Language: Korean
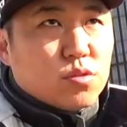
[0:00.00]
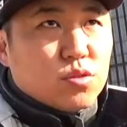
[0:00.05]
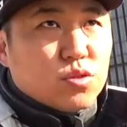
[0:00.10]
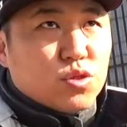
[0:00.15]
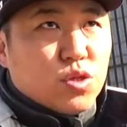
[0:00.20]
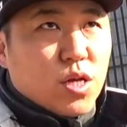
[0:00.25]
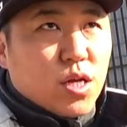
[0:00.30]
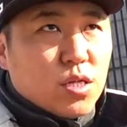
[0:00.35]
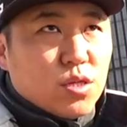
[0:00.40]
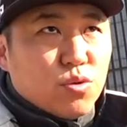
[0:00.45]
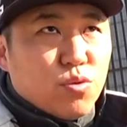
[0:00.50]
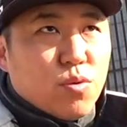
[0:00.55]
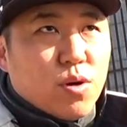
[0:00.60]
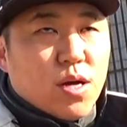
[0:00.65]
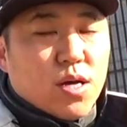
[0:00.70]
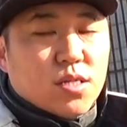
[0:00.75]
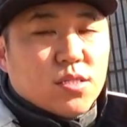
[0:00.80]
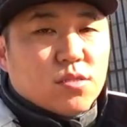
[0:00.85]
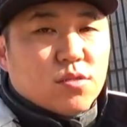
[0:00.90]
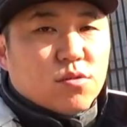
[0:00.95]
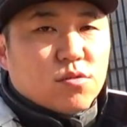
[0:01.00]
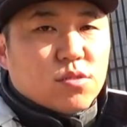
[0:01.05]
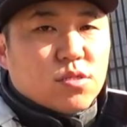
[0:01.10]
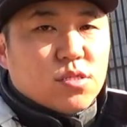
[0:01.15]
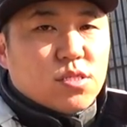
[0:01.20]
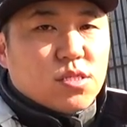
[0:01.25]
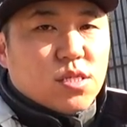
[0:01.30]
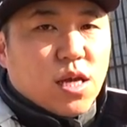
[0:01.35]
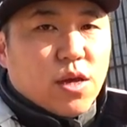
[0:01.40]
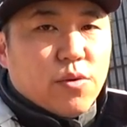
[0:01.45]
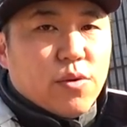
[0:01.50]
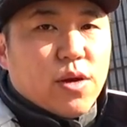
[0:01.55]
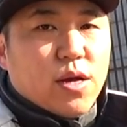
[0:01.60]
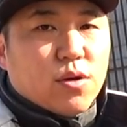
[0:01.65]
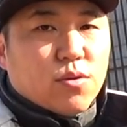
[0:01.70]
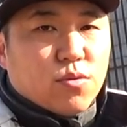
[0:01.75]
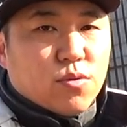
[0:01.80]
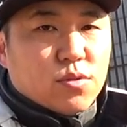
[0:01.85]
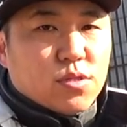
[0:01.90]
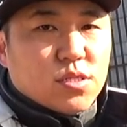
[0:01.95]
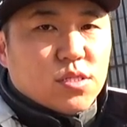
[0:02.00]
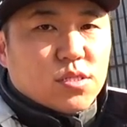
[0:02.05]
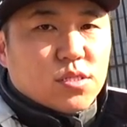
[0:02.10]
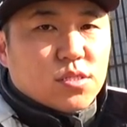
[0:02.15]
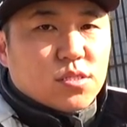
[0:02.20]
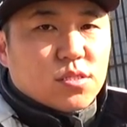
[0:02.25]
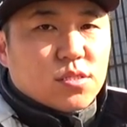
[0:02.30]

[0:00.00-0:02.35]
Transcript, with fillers: 최소화하는 것들을 제외하고는